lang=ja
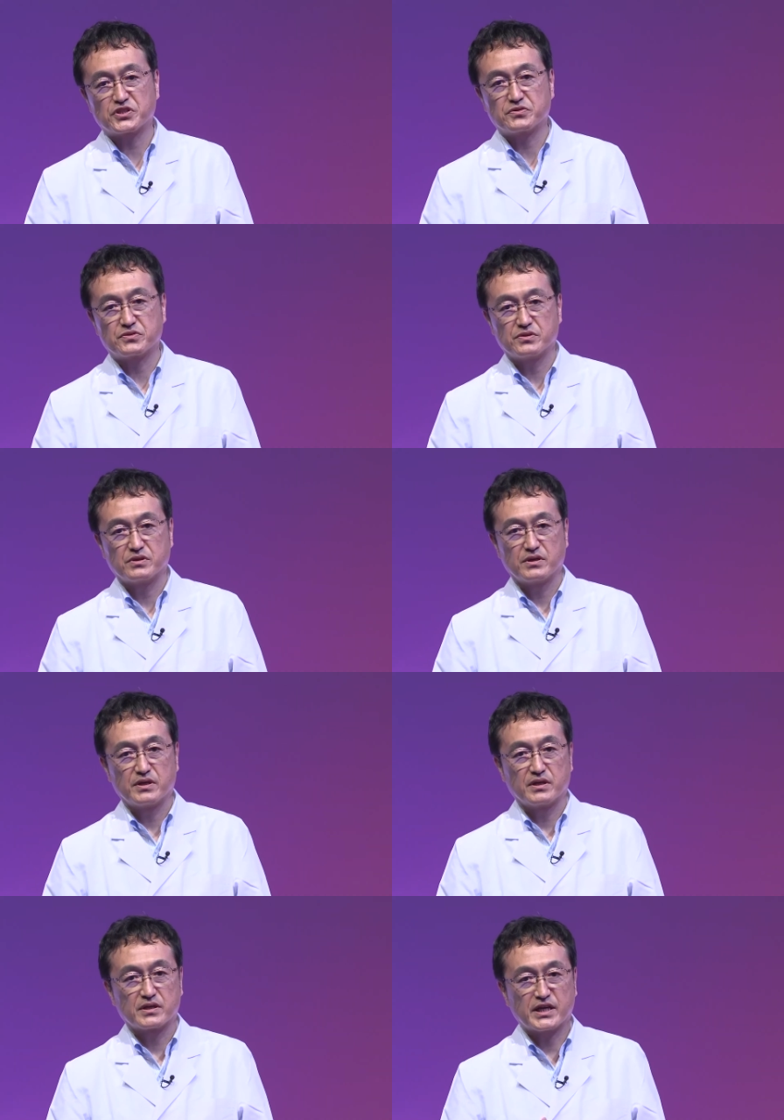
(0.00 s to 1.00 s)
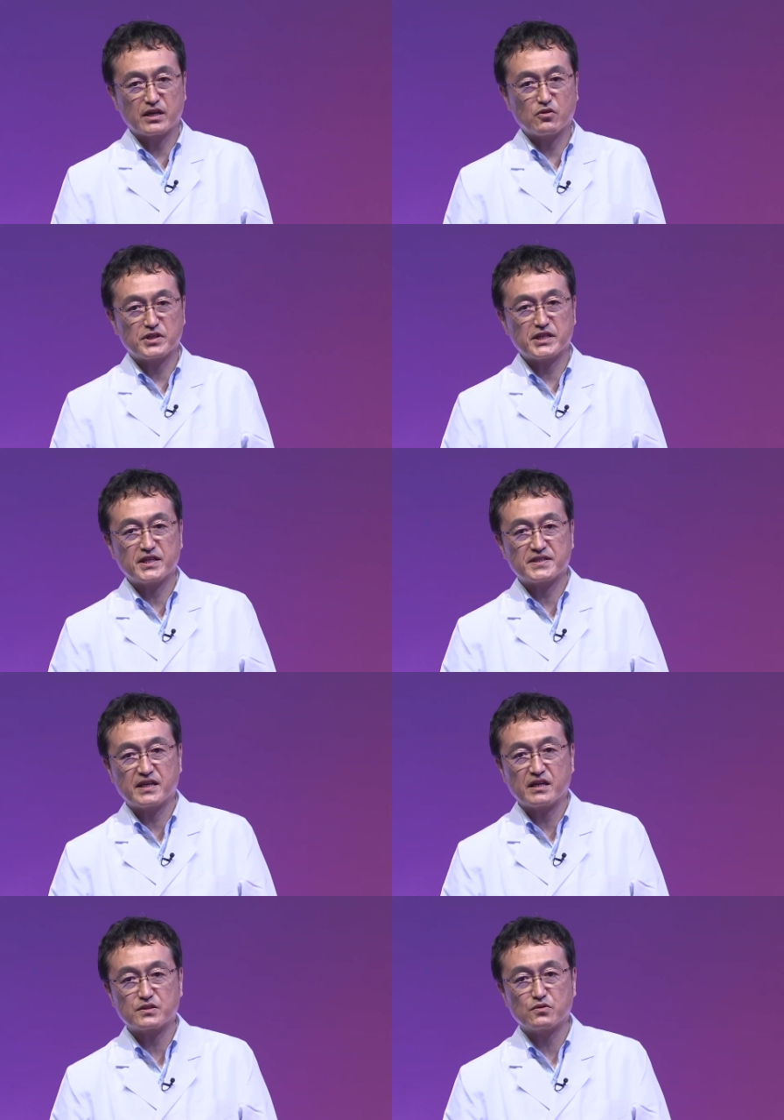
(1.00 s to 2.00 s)
く健康的な生
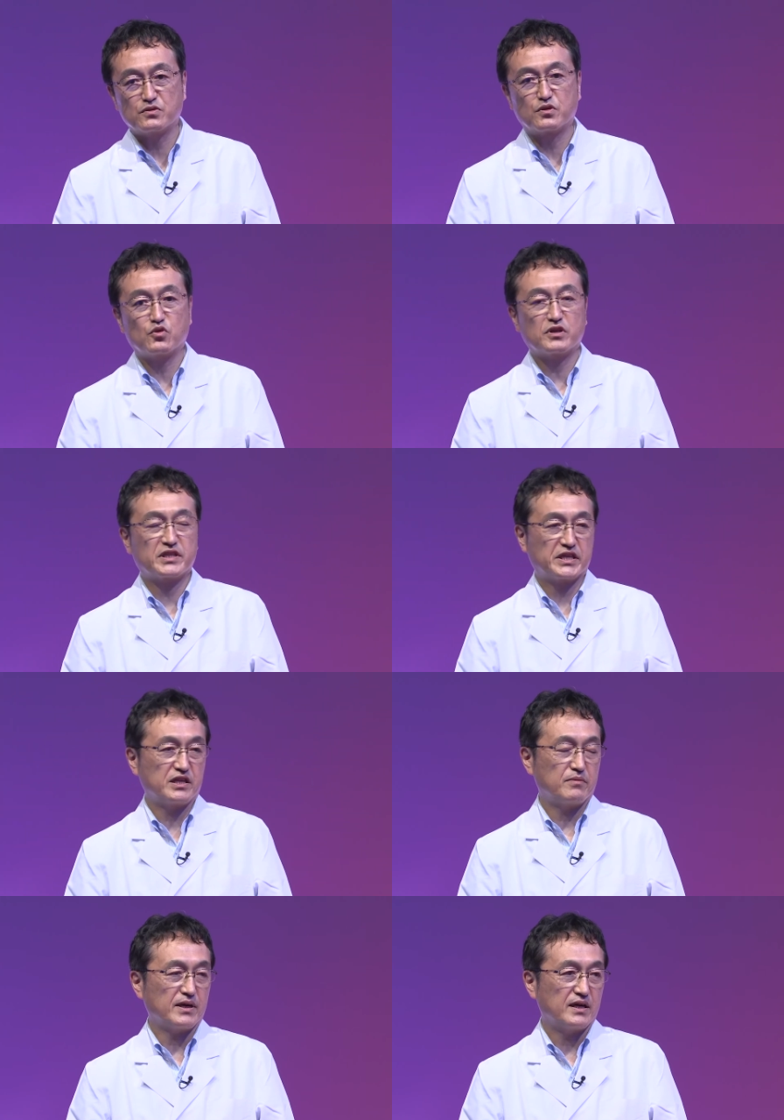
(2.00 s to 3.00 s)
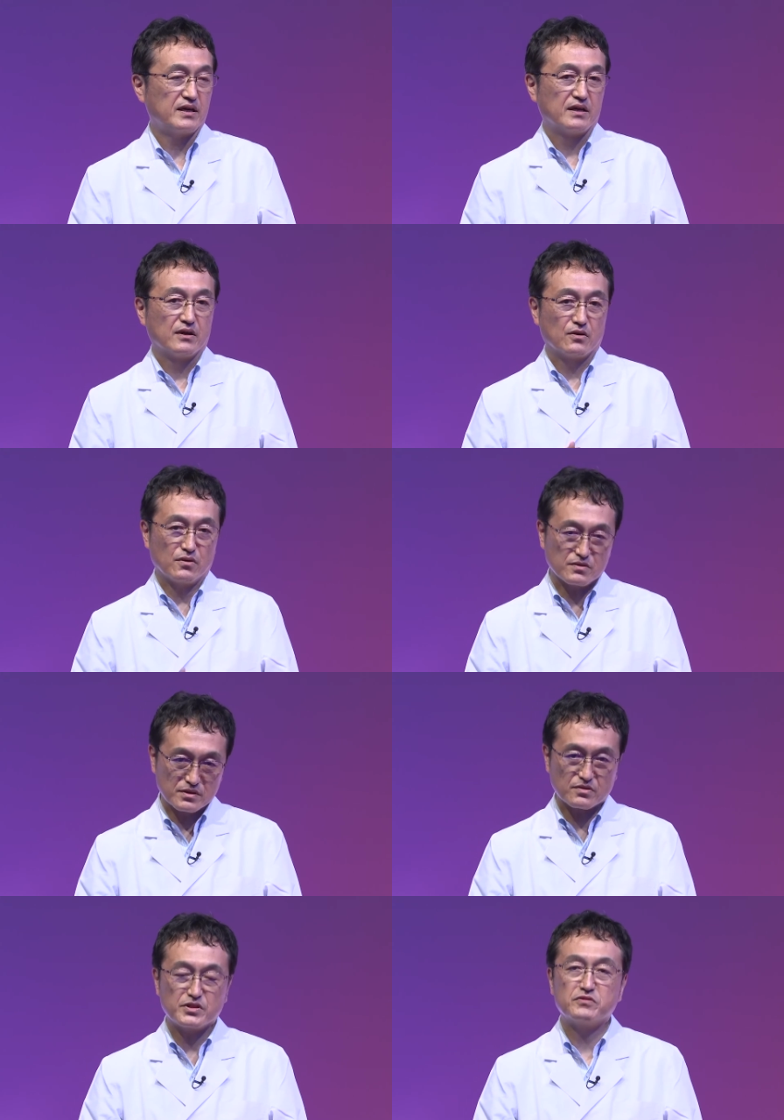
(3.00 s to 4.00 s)
活を送ることができれば本
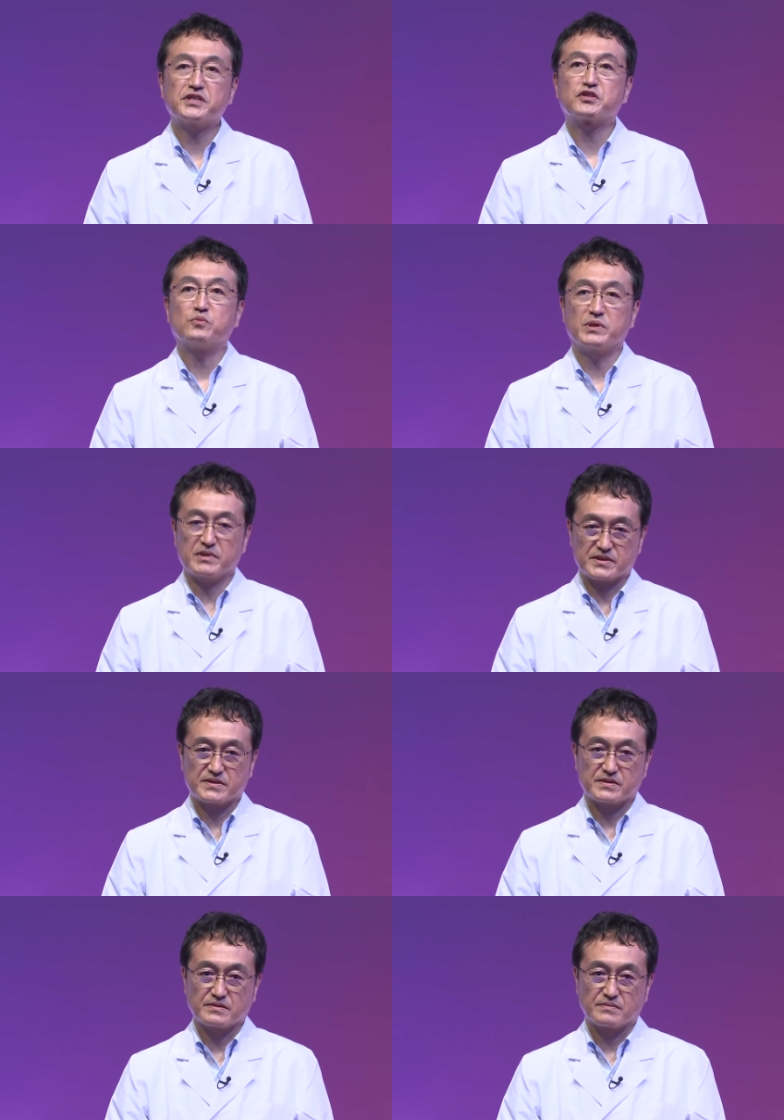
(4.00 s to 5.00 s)
当に嬉しく思います。